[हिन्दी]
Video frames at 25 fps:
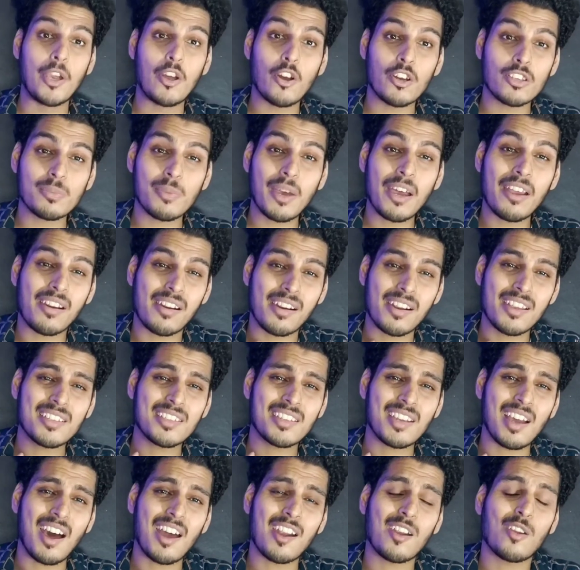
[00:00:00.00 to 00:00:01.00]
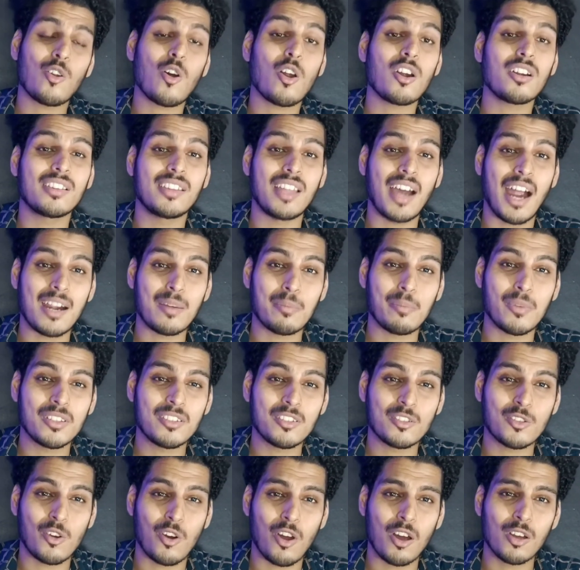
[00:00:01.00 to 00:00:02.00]
बिकॉज माई रिस्ट आर नॉट दैट
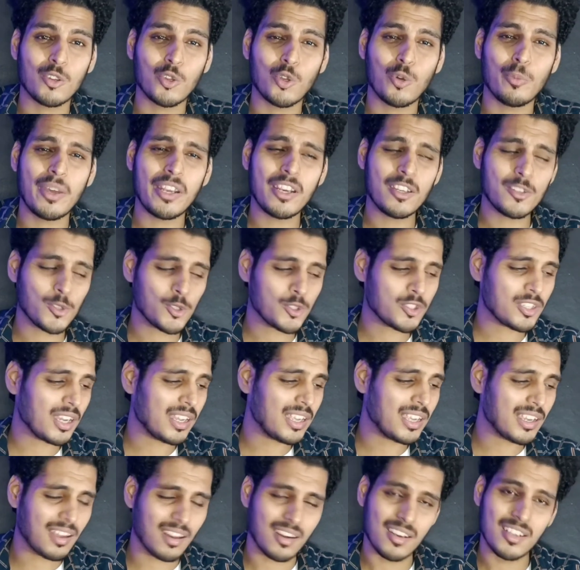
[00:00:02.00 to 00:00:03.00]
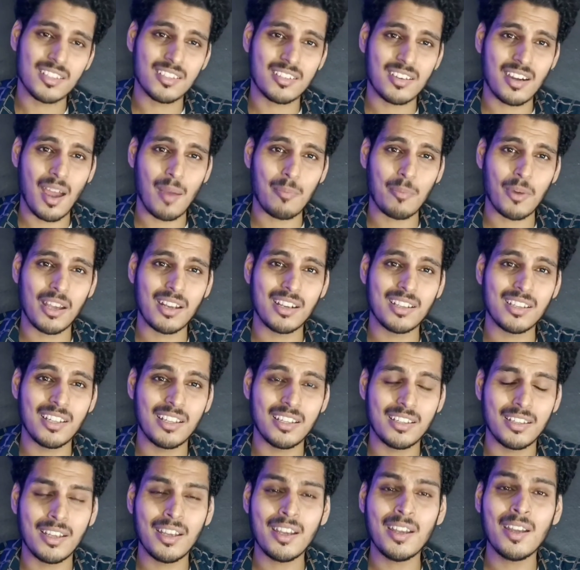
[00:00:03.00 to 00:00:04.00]
मच स्ट्रॉन्ग तो मैंने सोचा एक रिस्ट ट्रैप खरीद
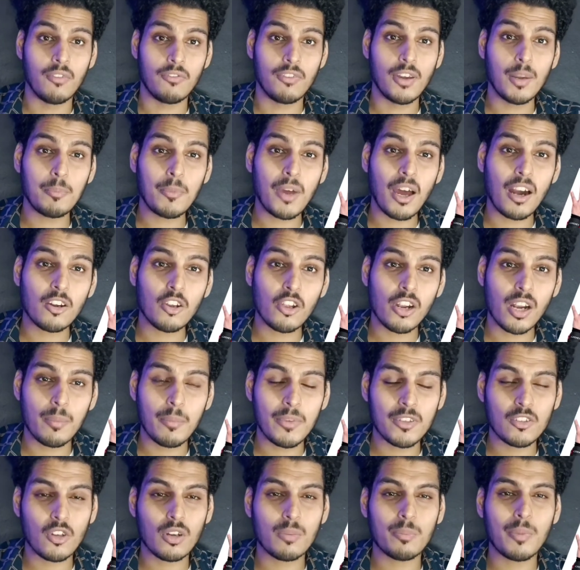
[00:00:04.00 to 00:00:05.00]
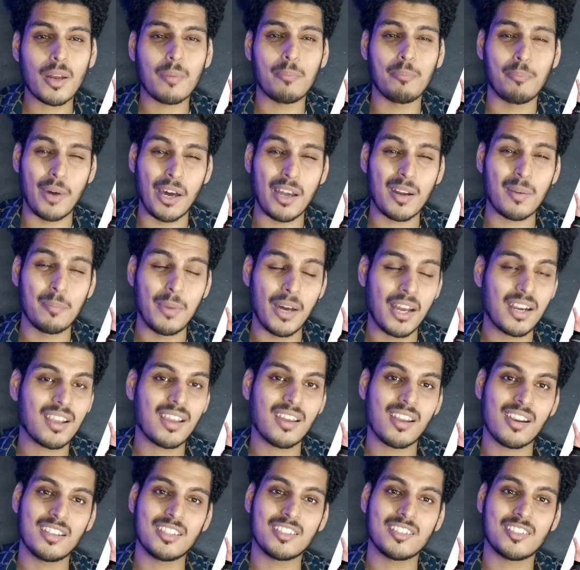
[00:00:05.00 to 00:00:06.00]
लेते हैं फ्लिपकार्ट और अमेजोन पर भर भर
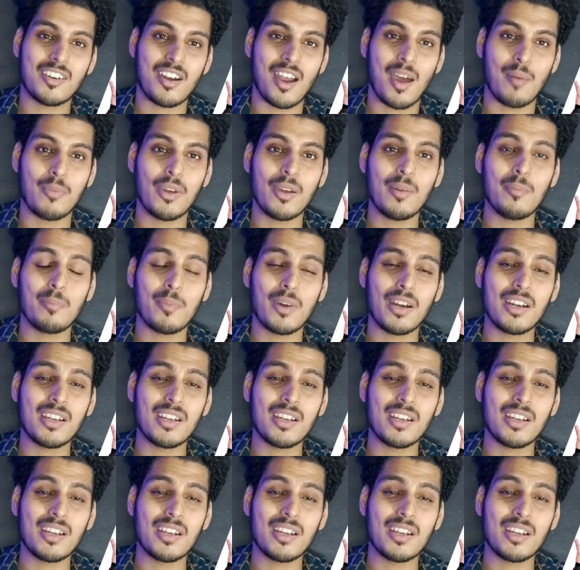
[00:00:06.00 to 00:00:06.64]
के रिस्ट ट्रैप है